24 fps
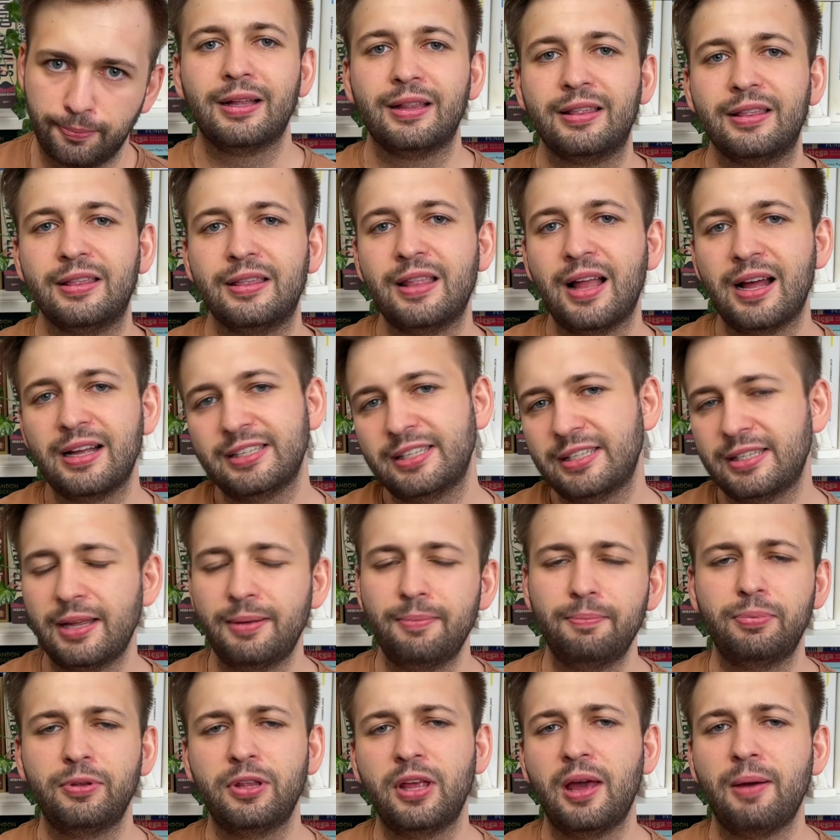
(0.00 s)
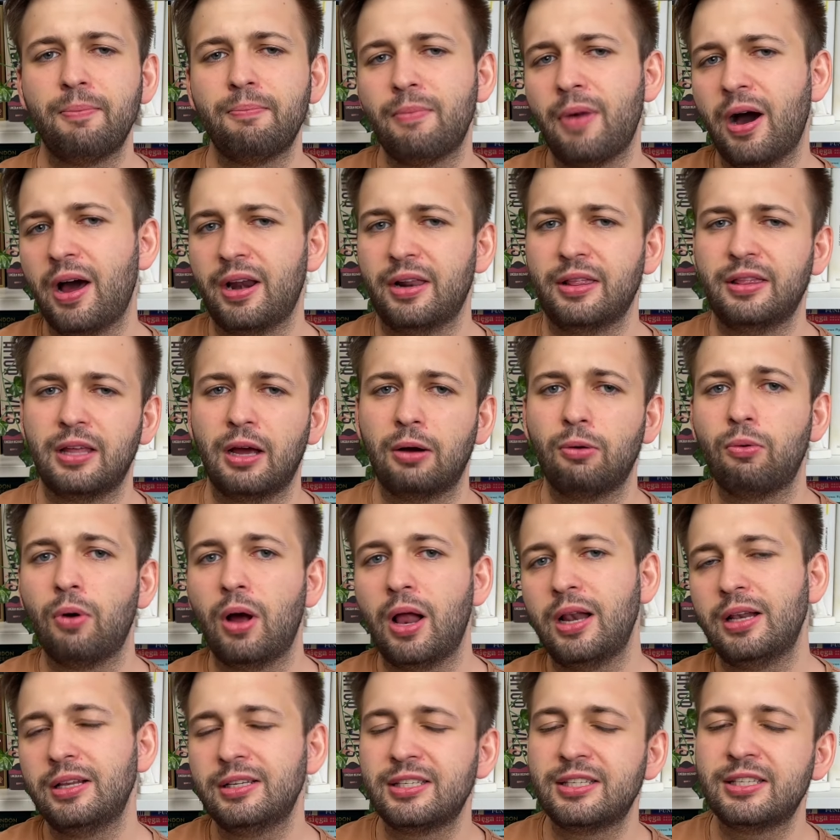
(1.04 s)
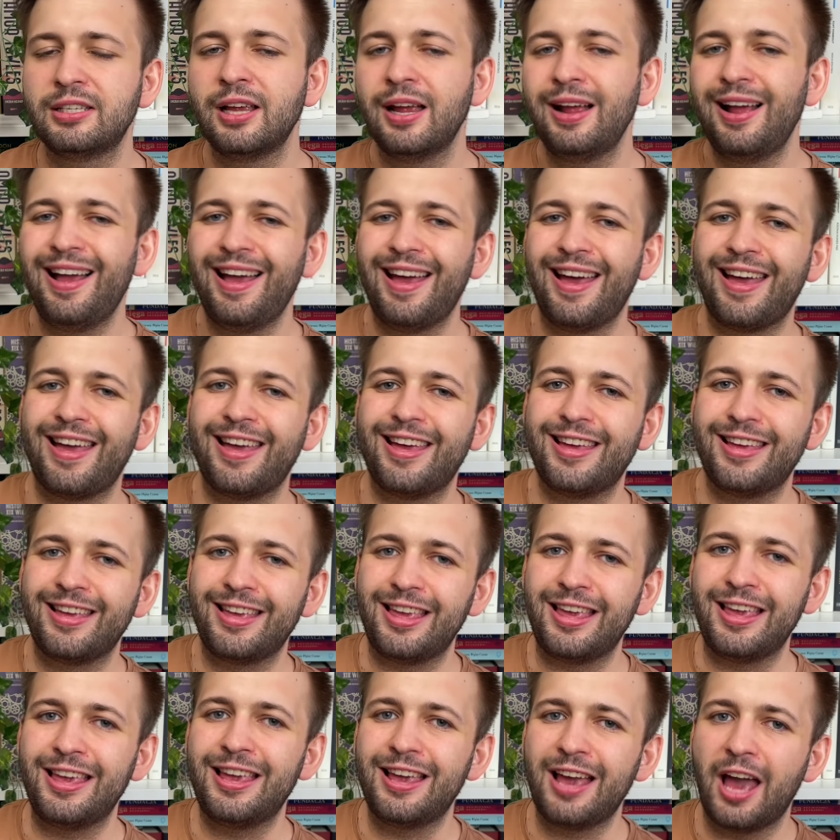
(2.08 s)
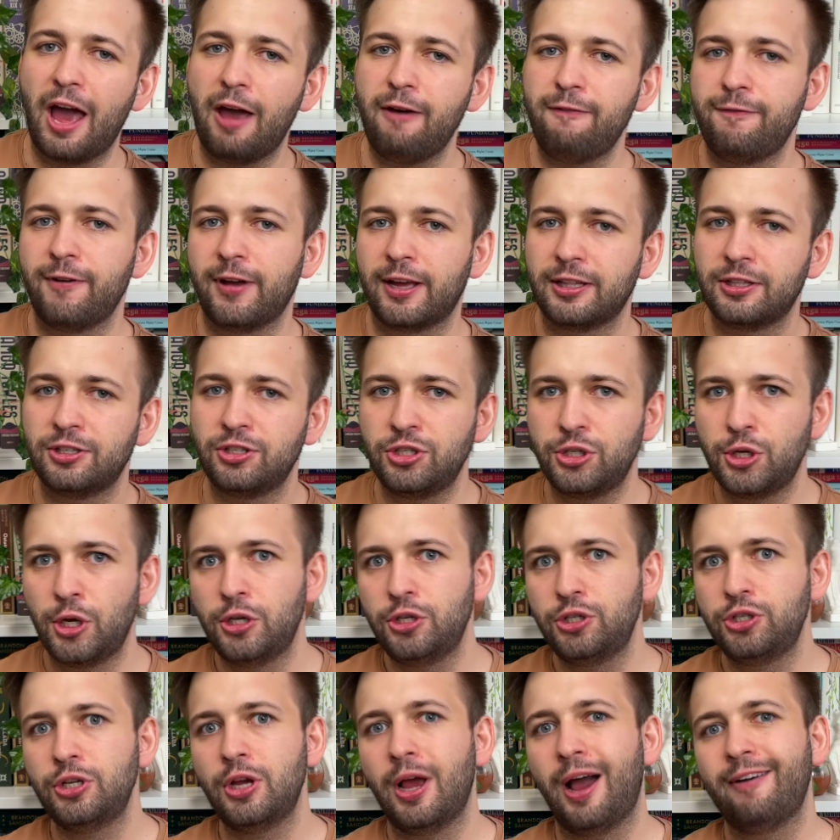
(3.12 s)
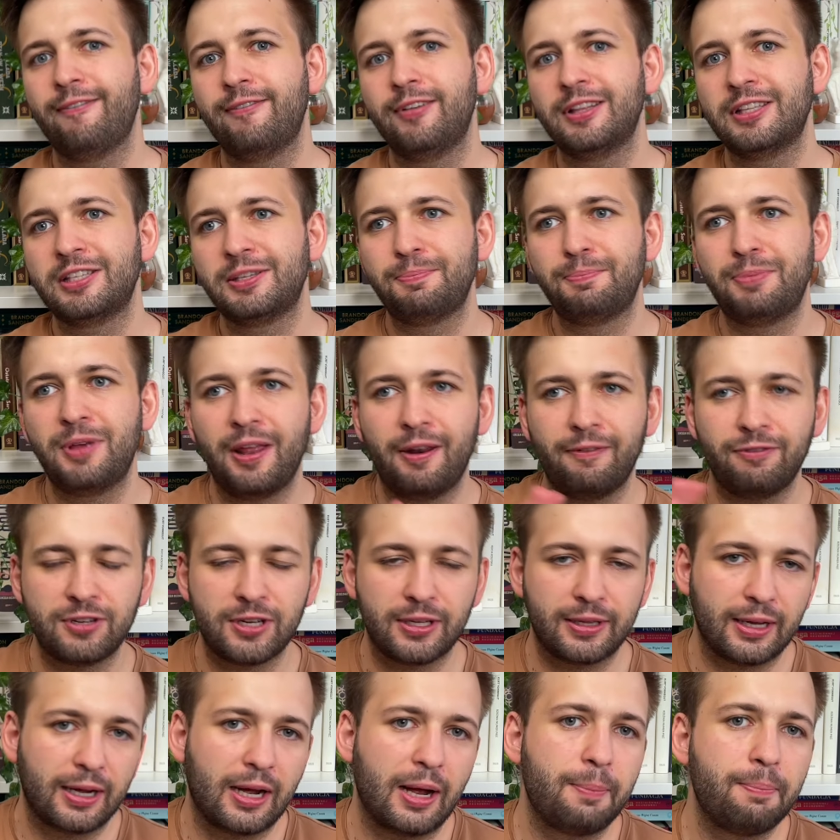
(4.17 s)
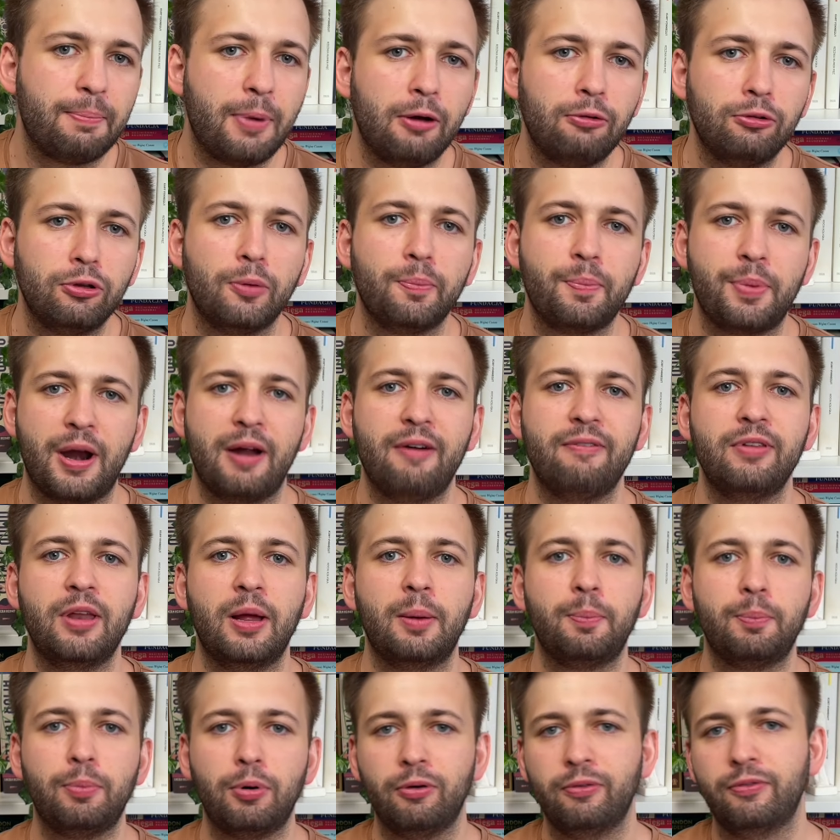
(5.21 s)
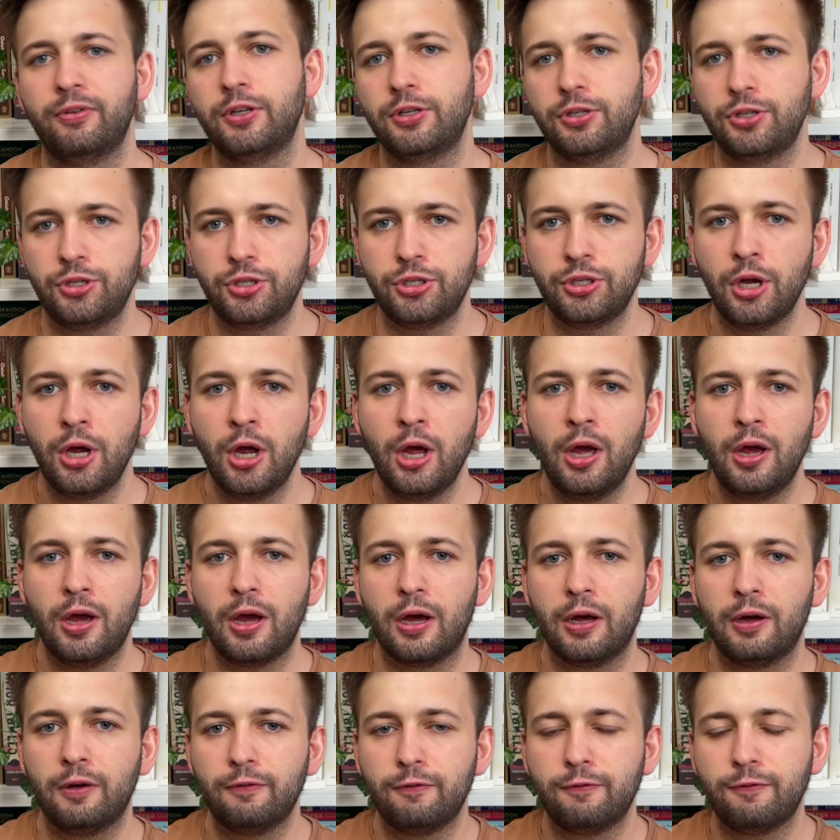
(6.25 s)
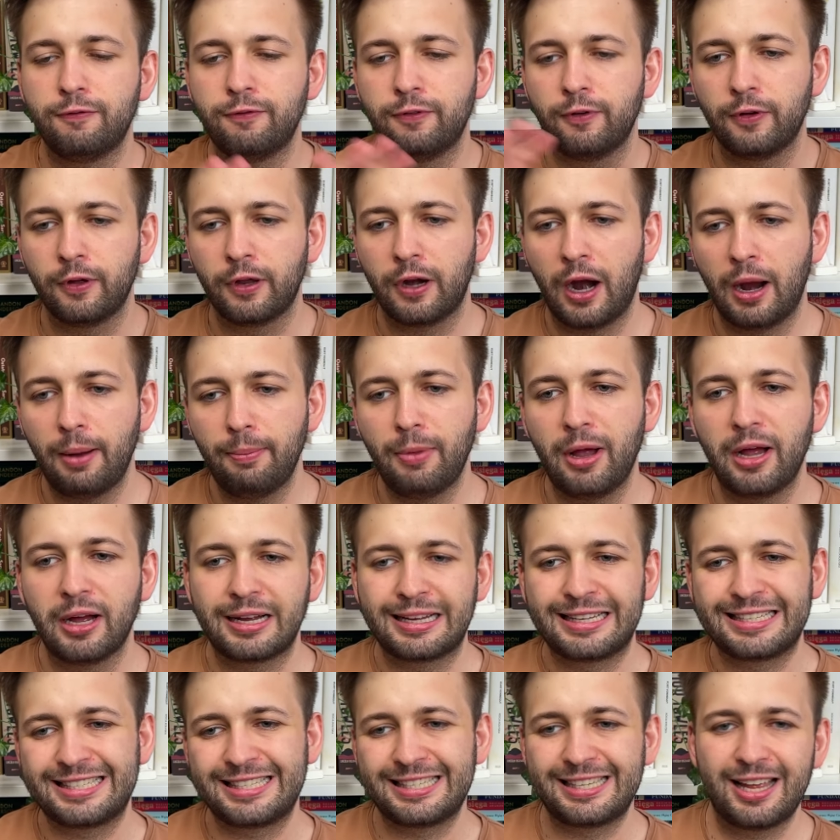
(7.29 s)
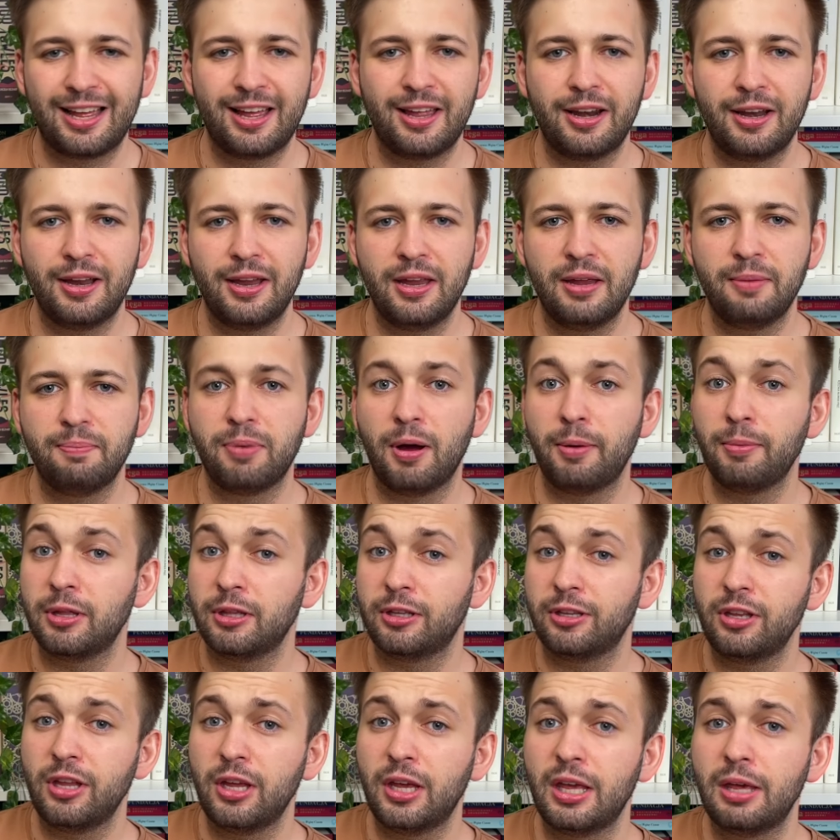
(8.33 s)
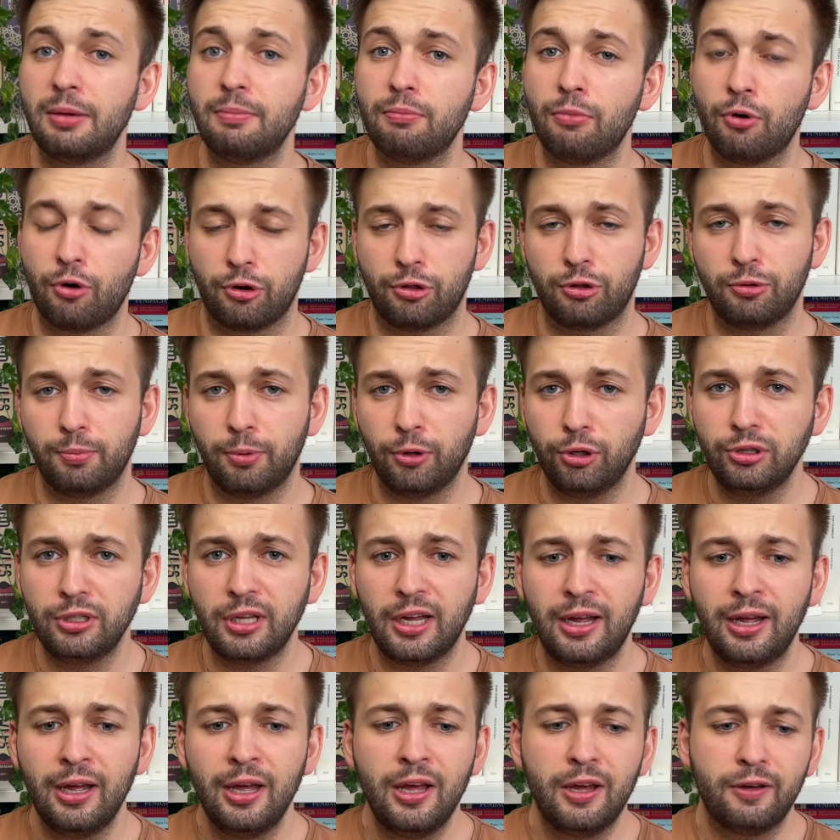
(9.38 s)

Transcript: Następnie Marta Wells e, i Efekt Sieci, a więc pierwsza taka pełnoprawna powieść e, w ramach serii Pamiętniki Mordbota.